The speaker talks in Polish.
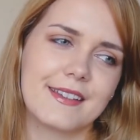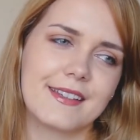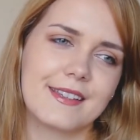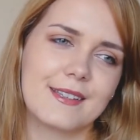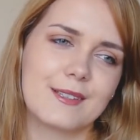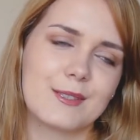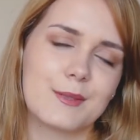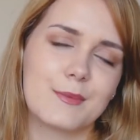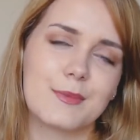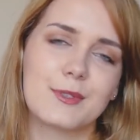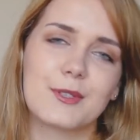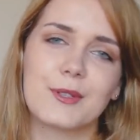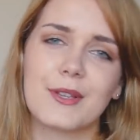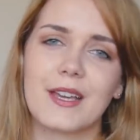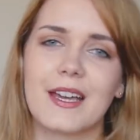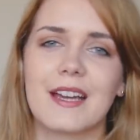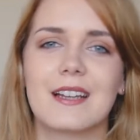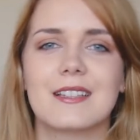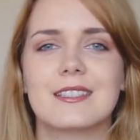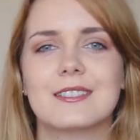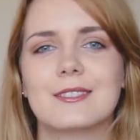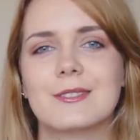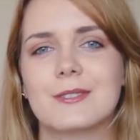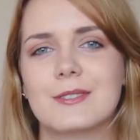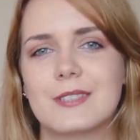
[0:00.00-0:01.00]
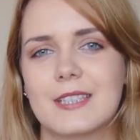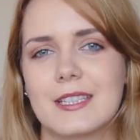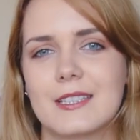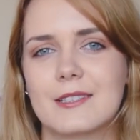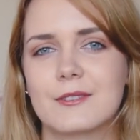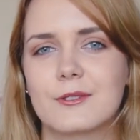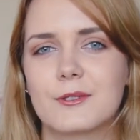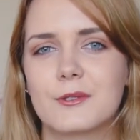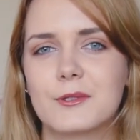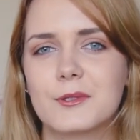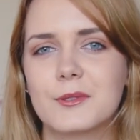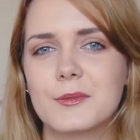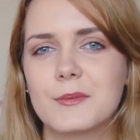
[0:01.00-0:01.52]
i żeby dojechać do
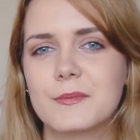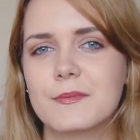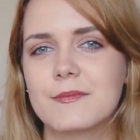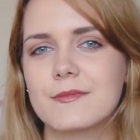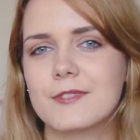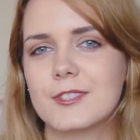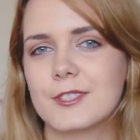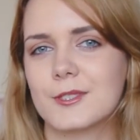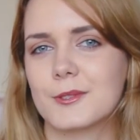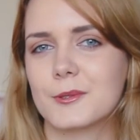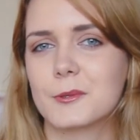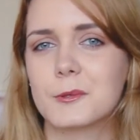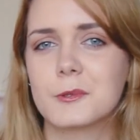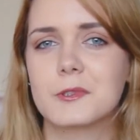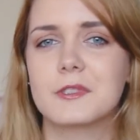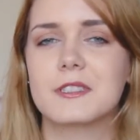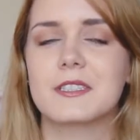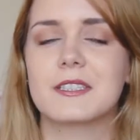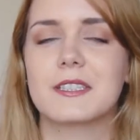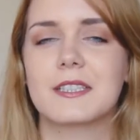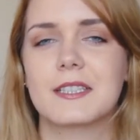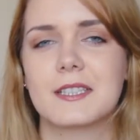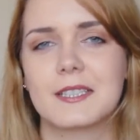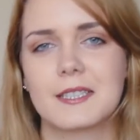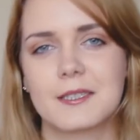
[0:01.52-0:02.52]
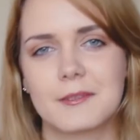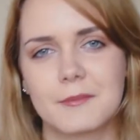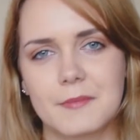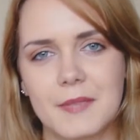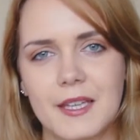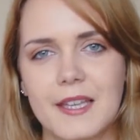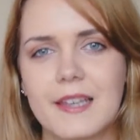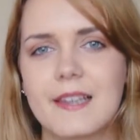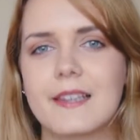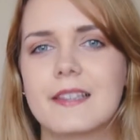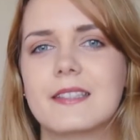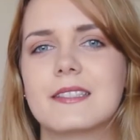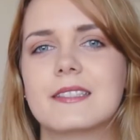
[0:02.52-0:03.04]
centrum z różnych
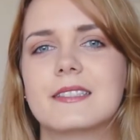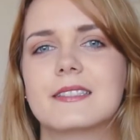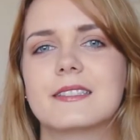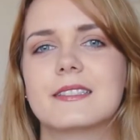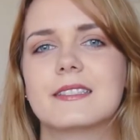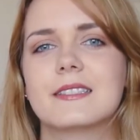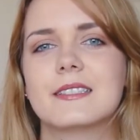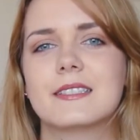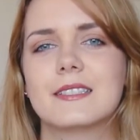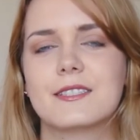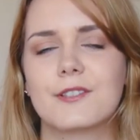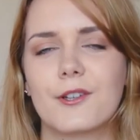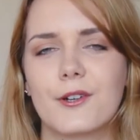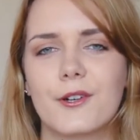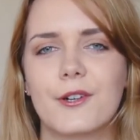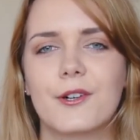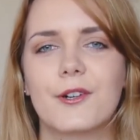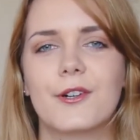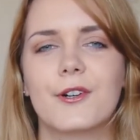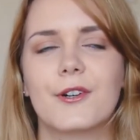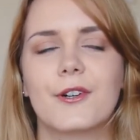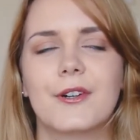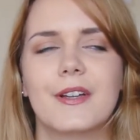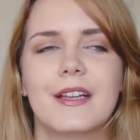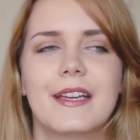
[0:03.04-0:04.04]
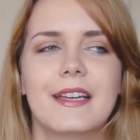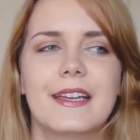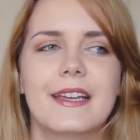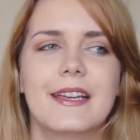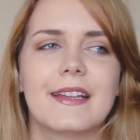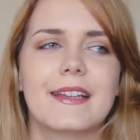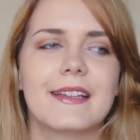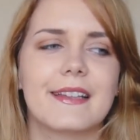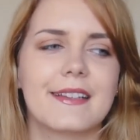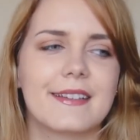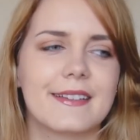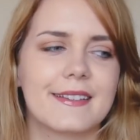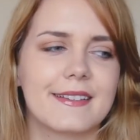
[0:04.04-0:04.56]
miejsc, to
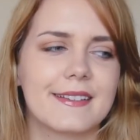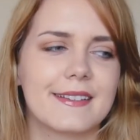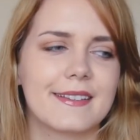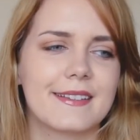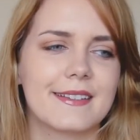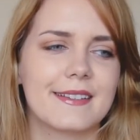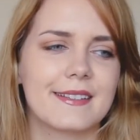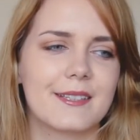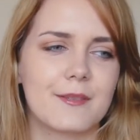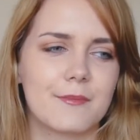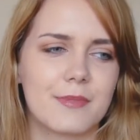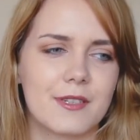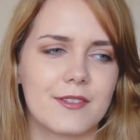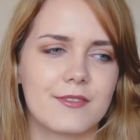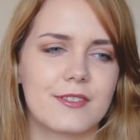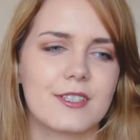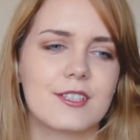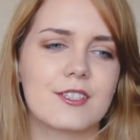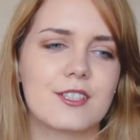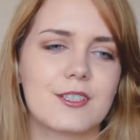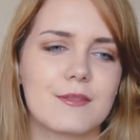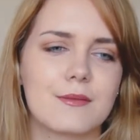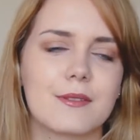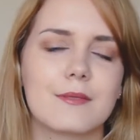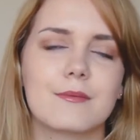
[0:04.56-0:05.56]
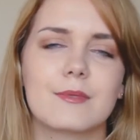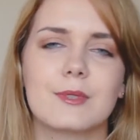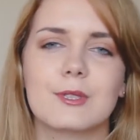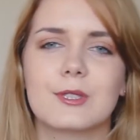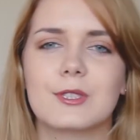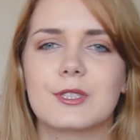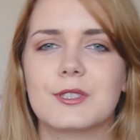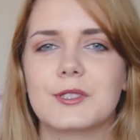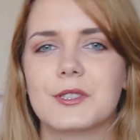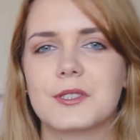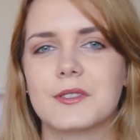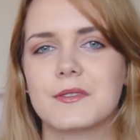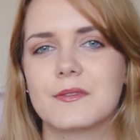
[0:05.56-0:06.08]
e, naprawdę trzeba mieć
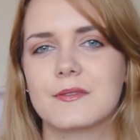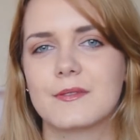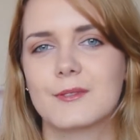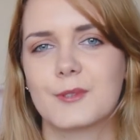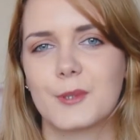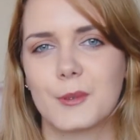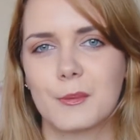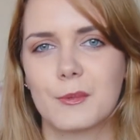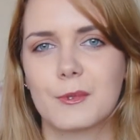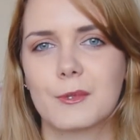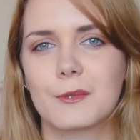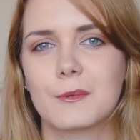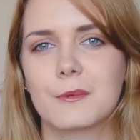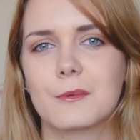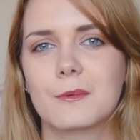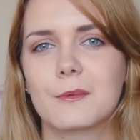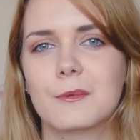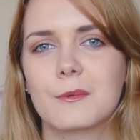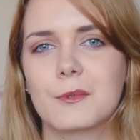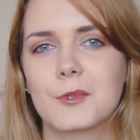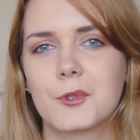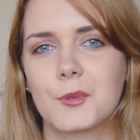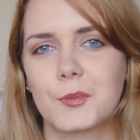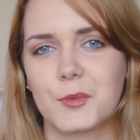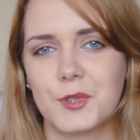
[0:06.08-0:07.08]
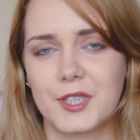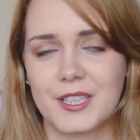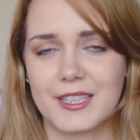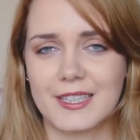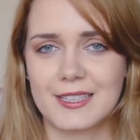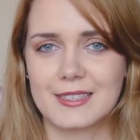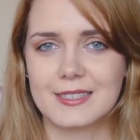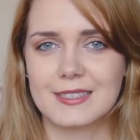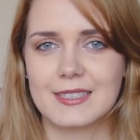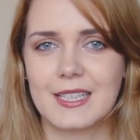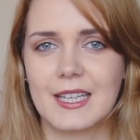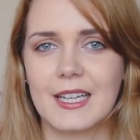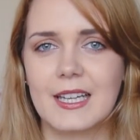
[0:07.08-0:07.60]
dobrą
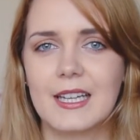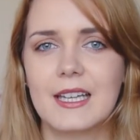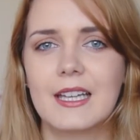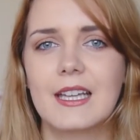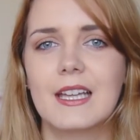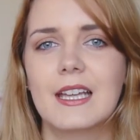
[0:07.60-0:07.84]
komunikację.